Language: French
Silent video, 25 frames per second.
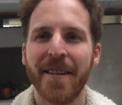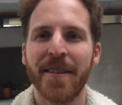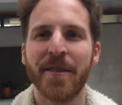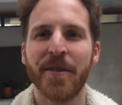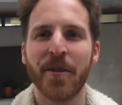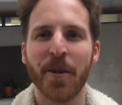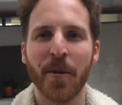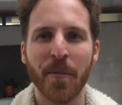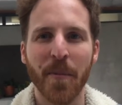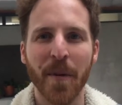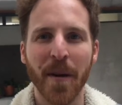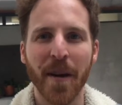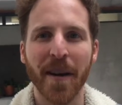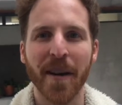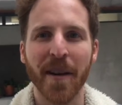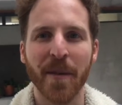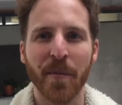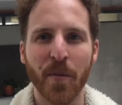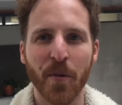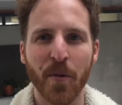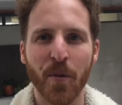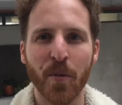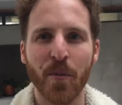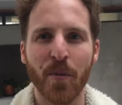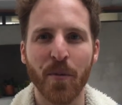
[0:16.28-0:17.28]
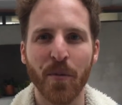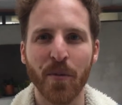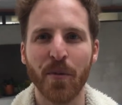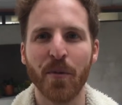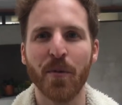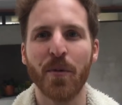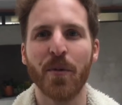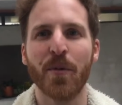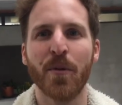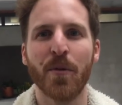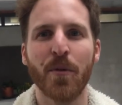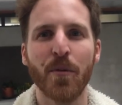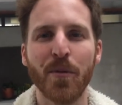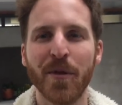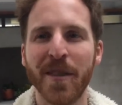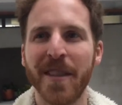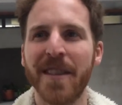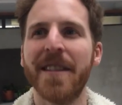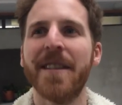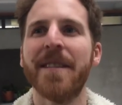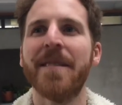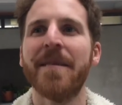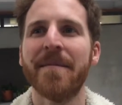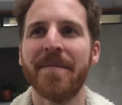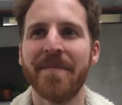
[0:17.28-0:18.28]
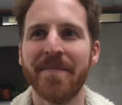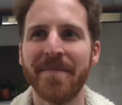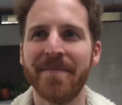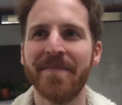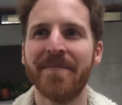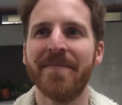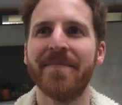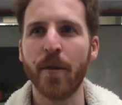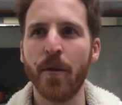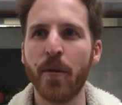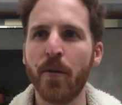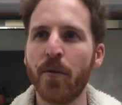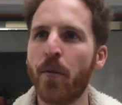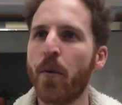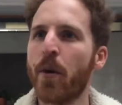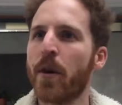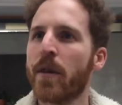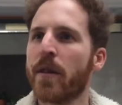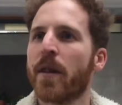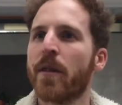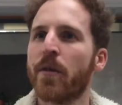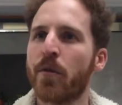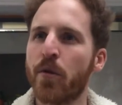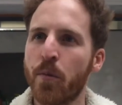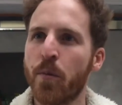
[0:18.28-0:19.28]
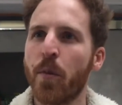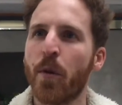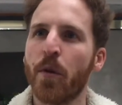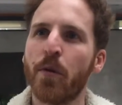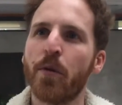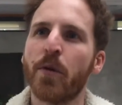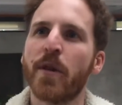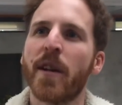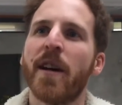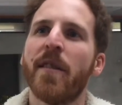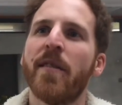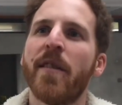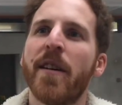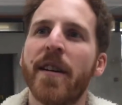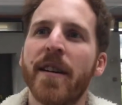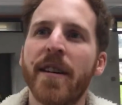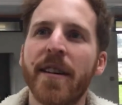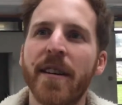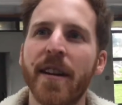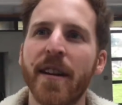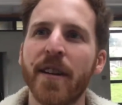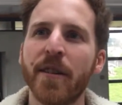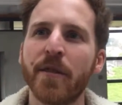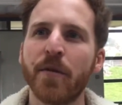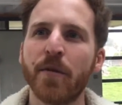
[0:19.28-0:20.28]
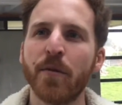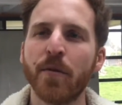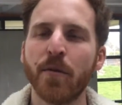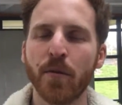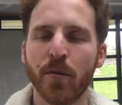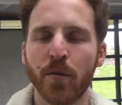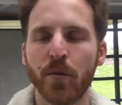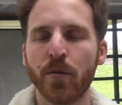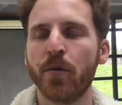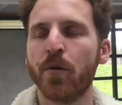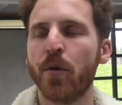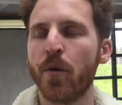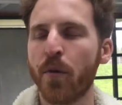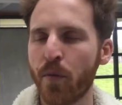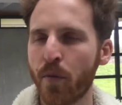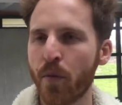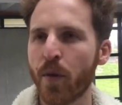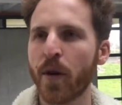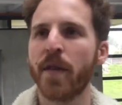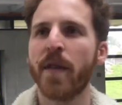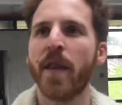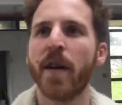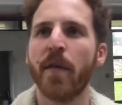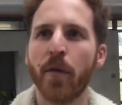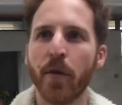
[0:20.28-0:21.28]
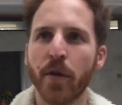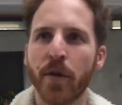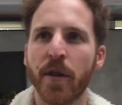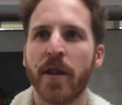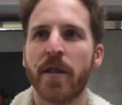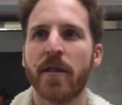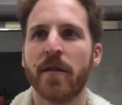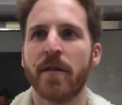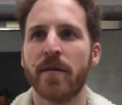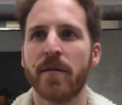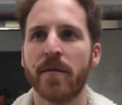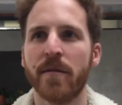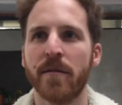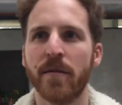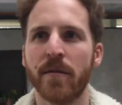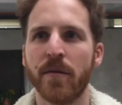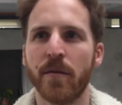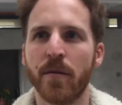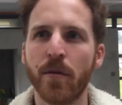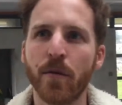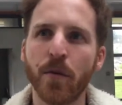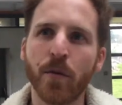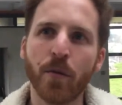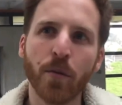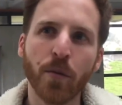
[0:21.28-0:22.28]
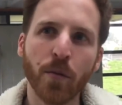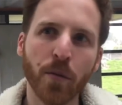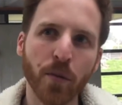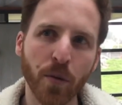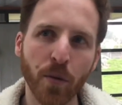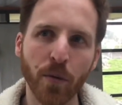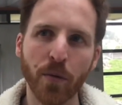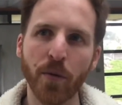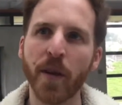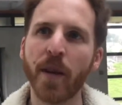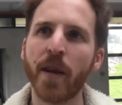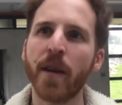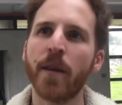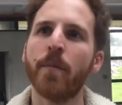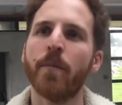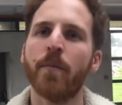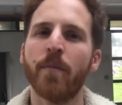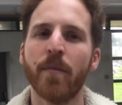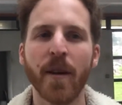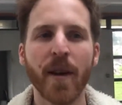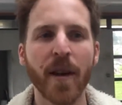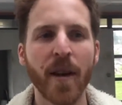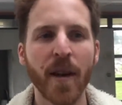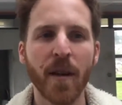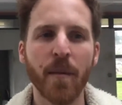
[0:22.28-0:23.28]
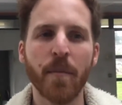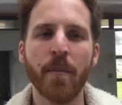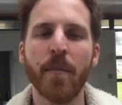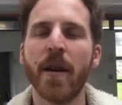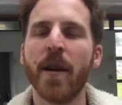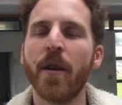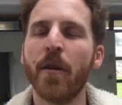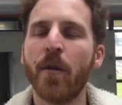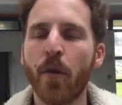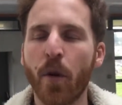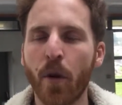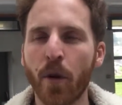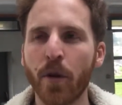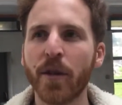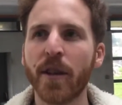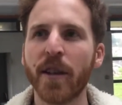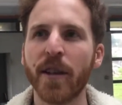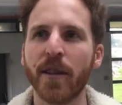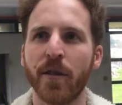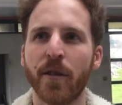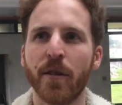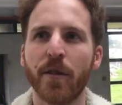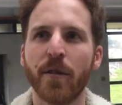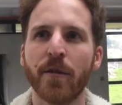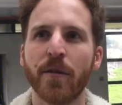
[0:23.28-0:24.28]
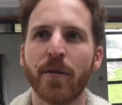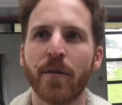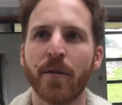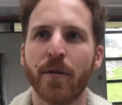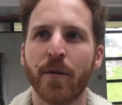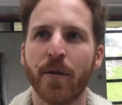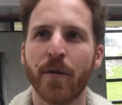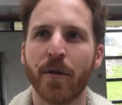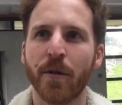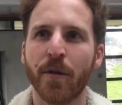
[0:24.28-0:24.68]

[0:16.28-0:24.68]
j'en pars avec beaucoup plus d'outils. Hmm. Le froid est un support de travail, et là, je, le vois davantage. Je mais là, le rentrer dedans,